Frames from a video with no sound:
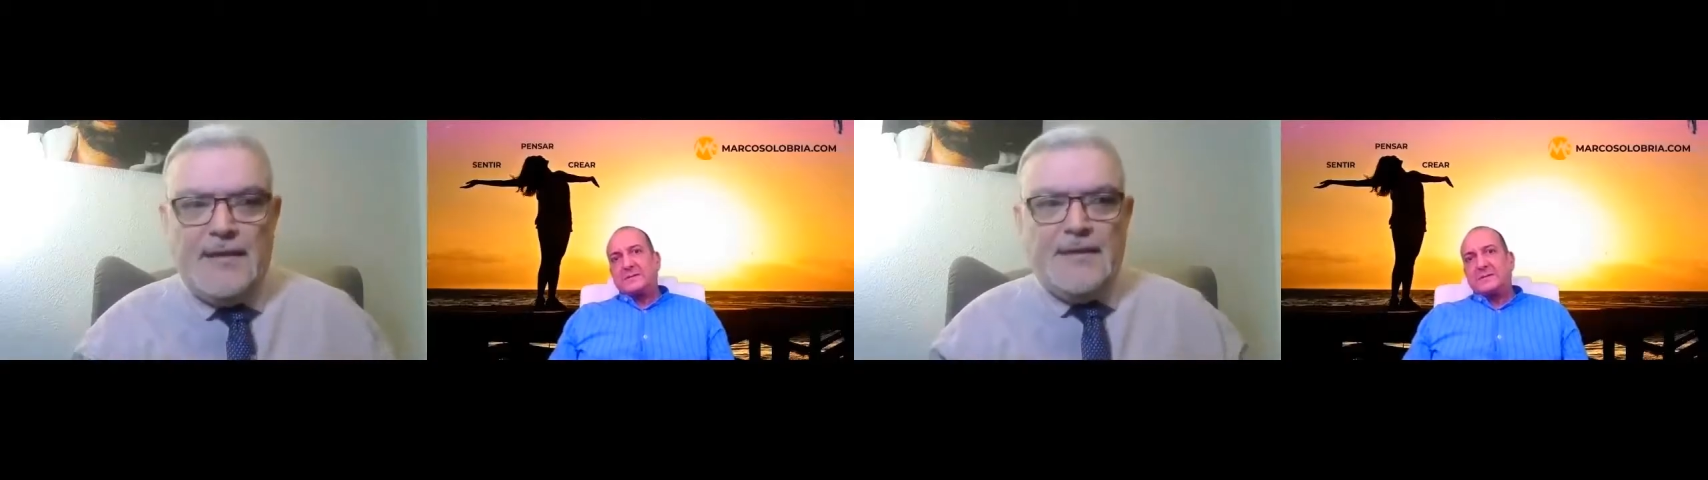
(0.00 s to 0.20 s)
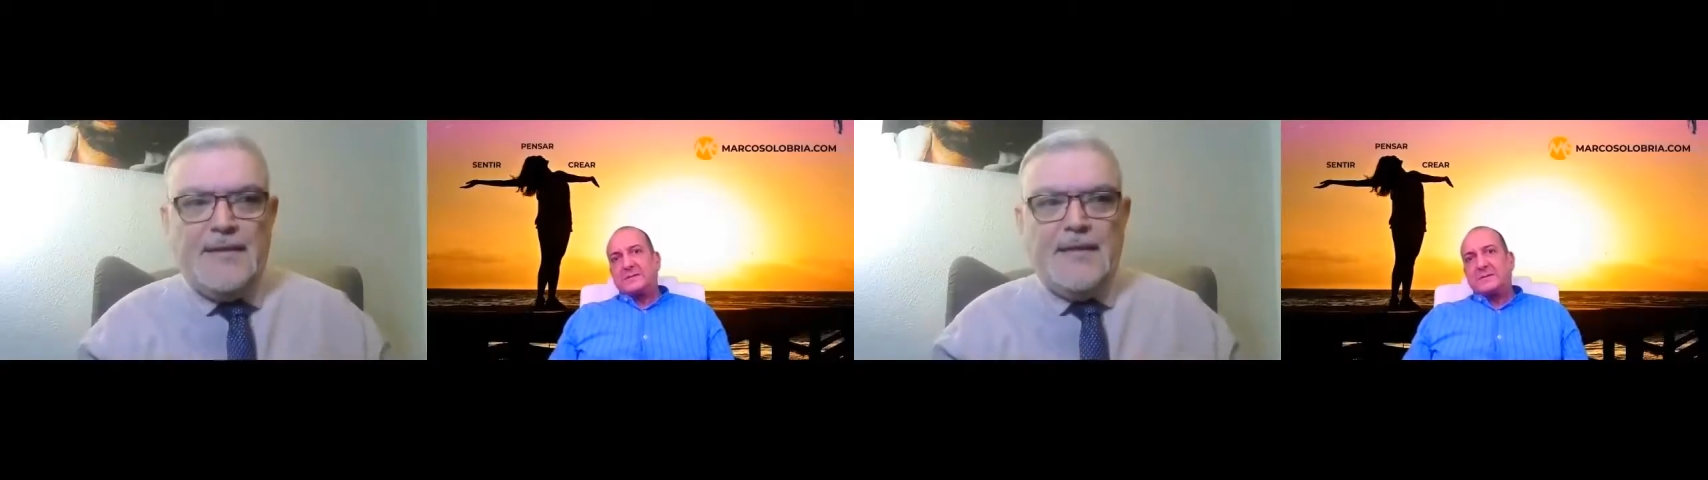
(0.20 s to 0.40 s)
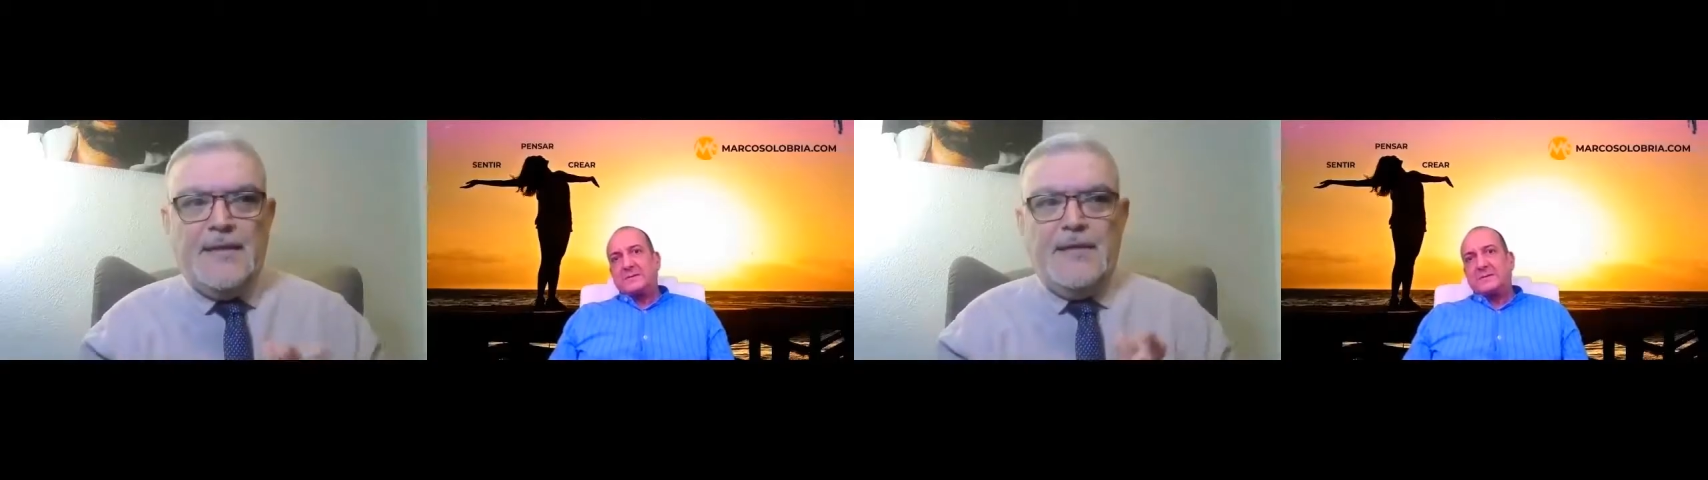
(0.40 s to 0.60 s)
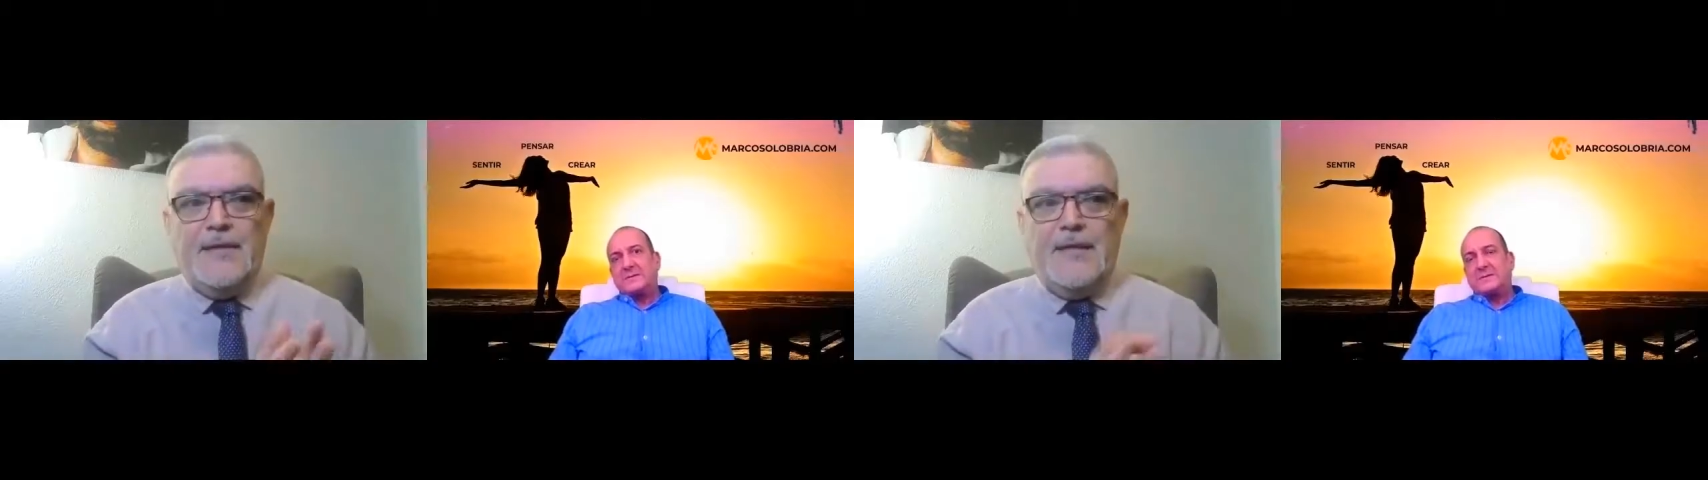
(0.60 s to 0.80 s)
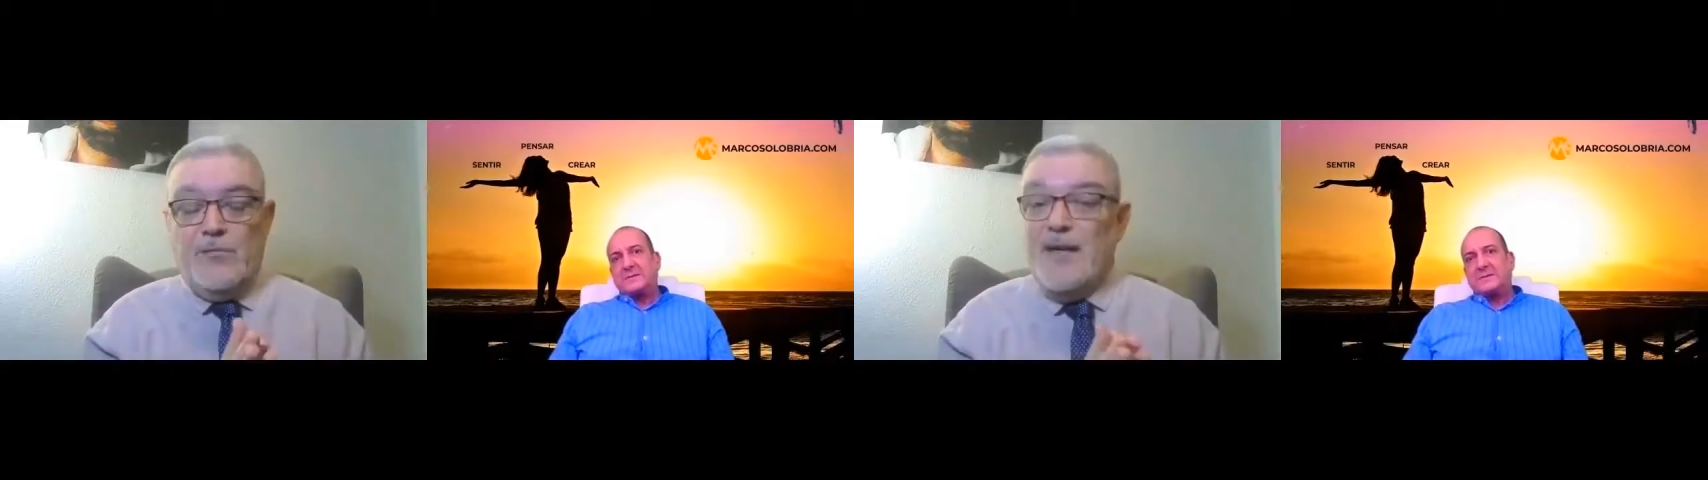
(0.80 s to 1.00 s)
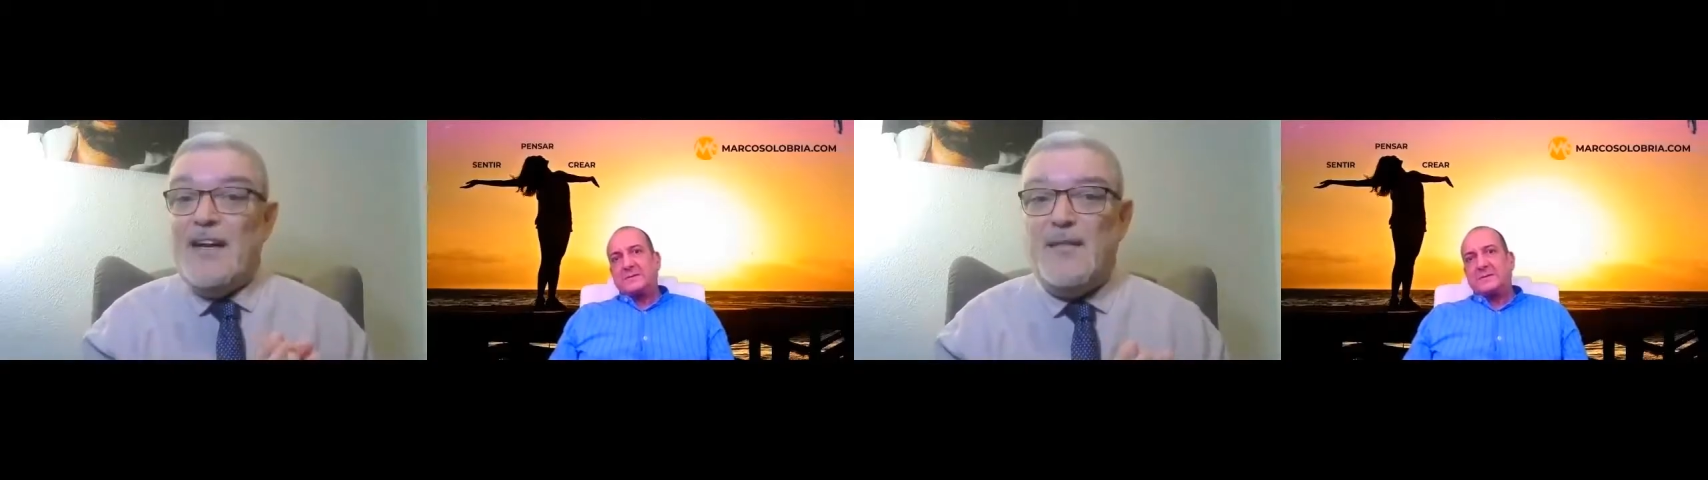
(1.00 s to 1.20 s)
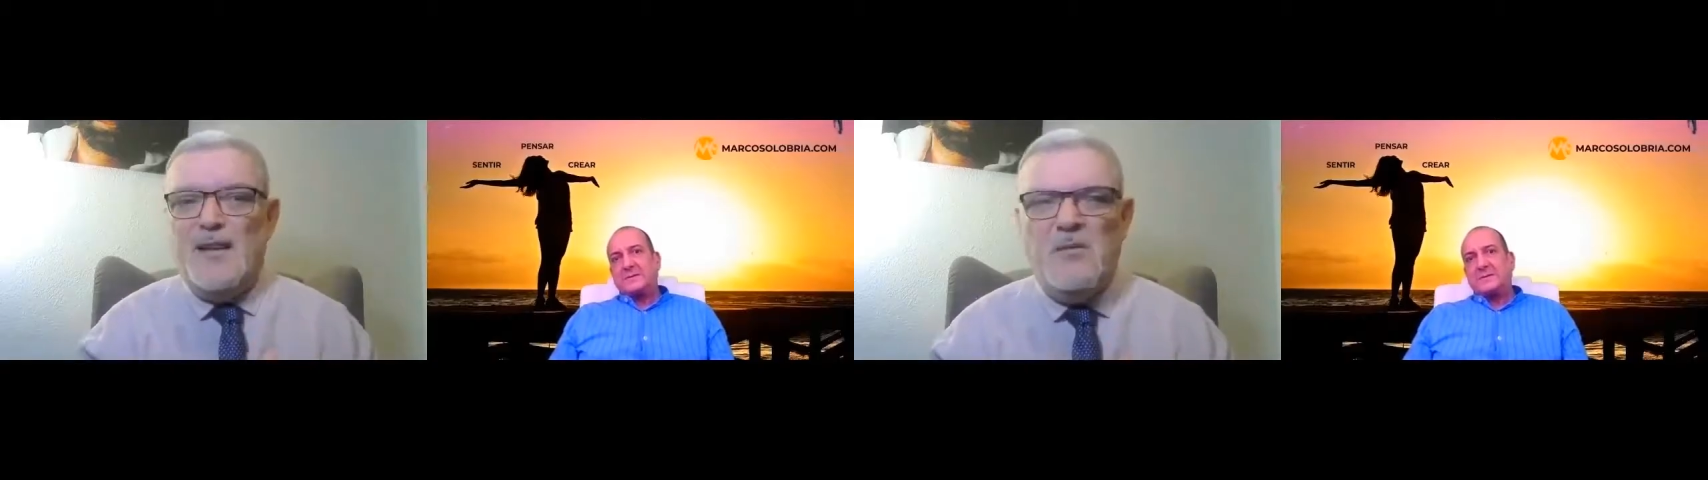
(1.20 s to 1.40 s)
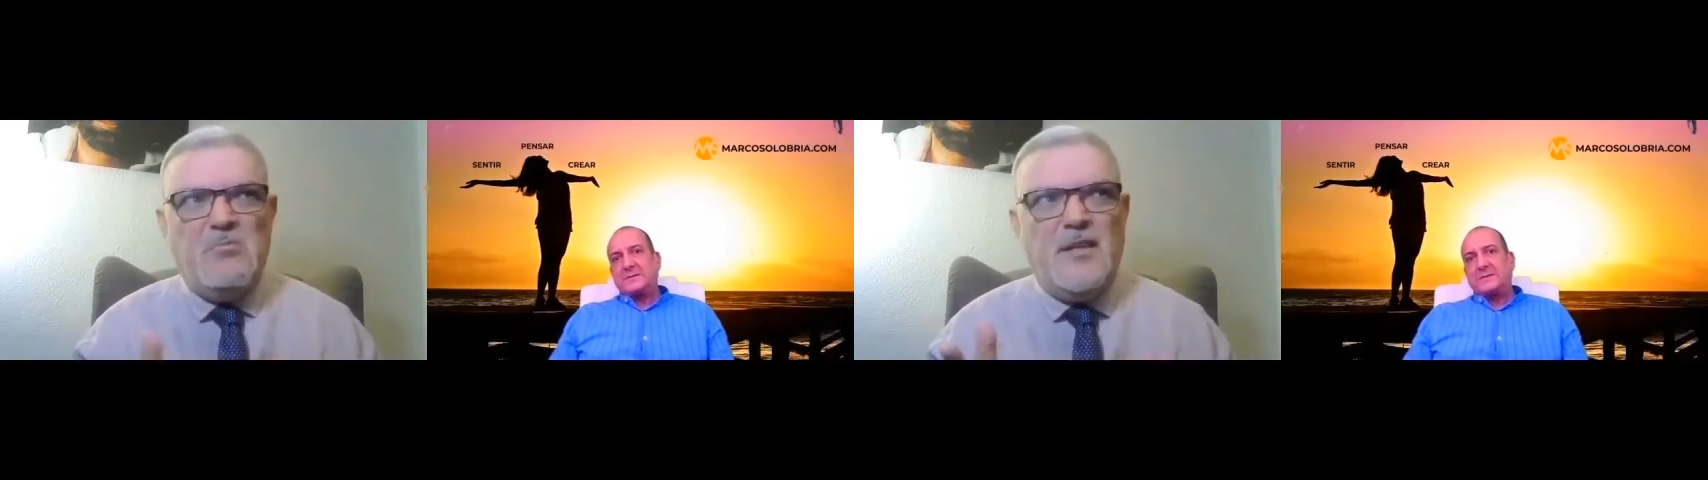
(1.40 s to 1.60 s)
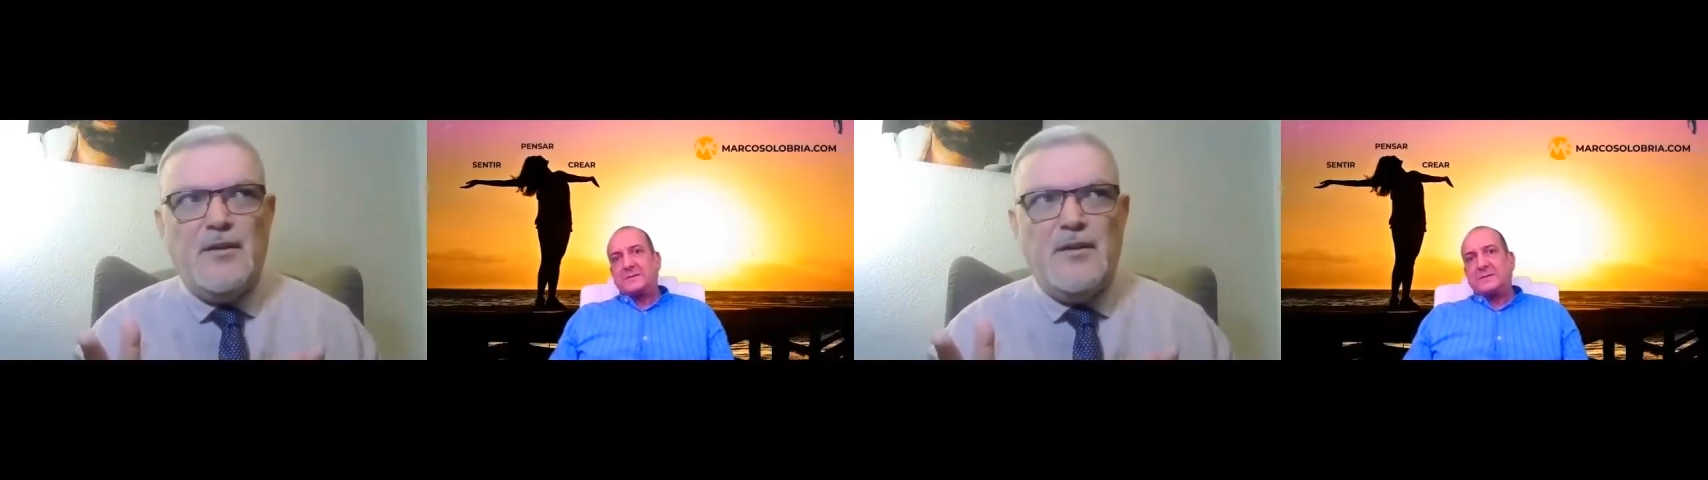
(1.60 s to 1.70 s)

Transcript: de en una cárcel,